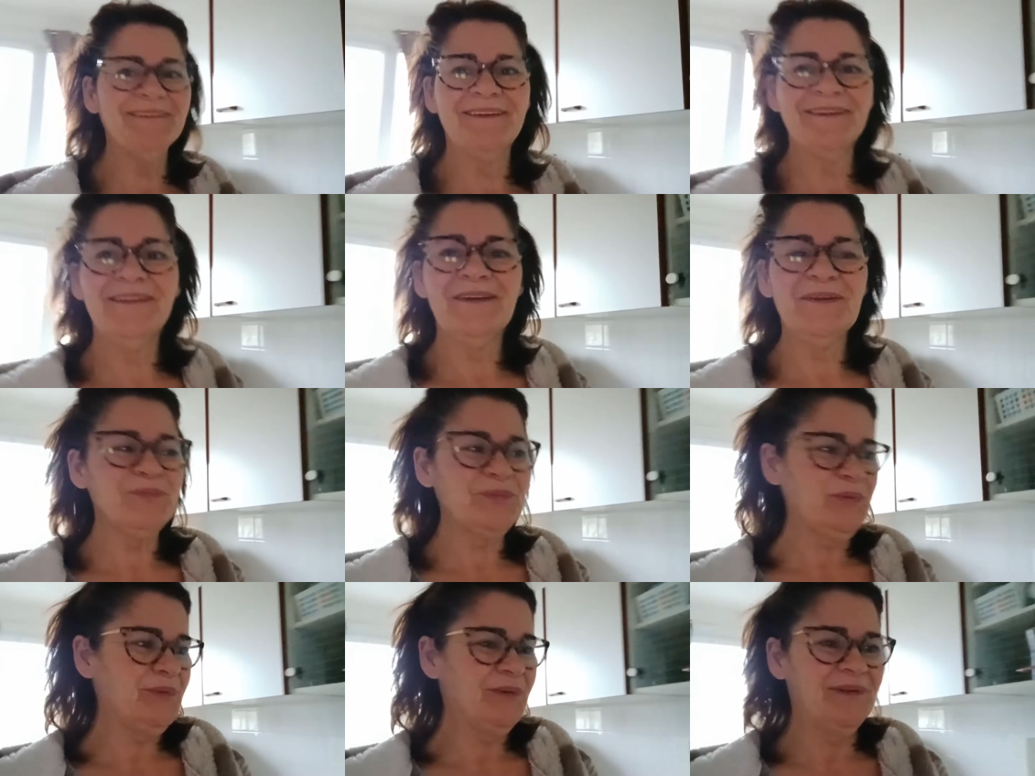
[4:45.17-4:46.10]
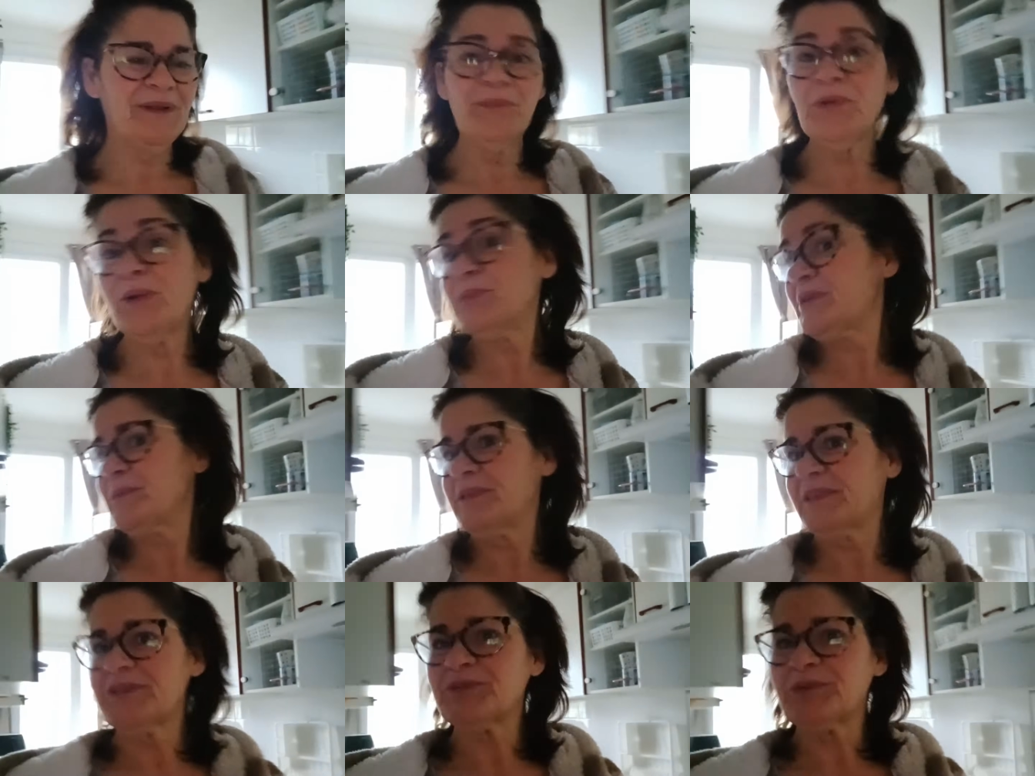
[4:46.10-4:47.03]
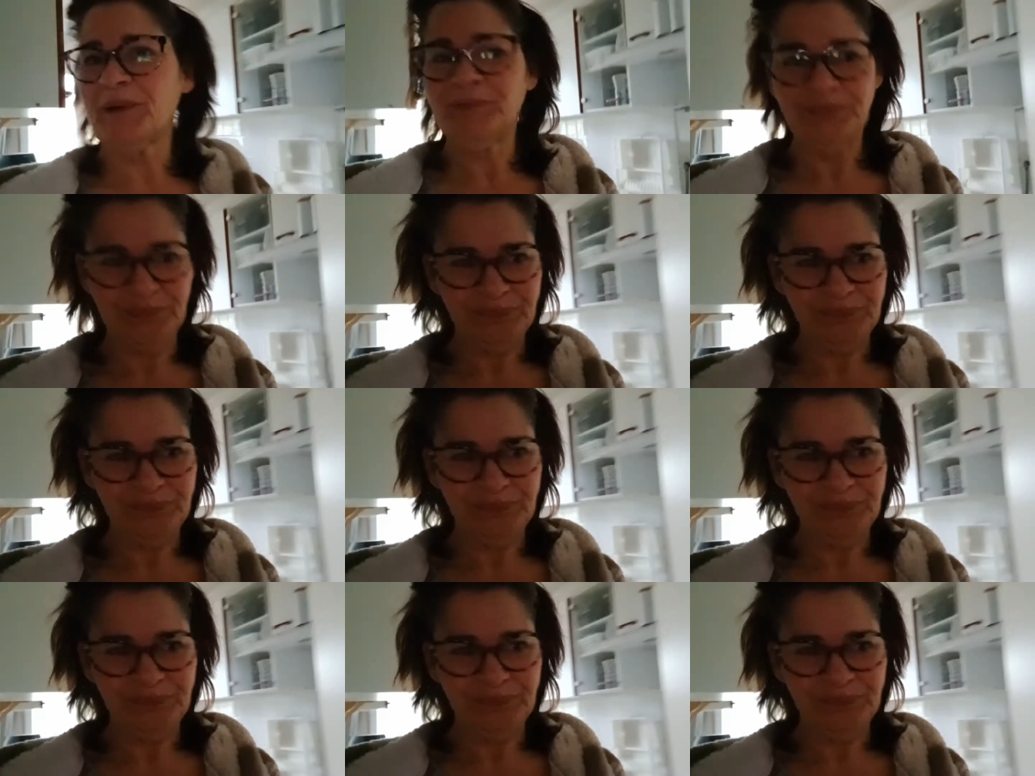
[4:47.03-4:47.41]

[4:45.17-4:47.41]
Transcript: Voilà, il est un peu, il est un peu comme sa maîtresse quoi.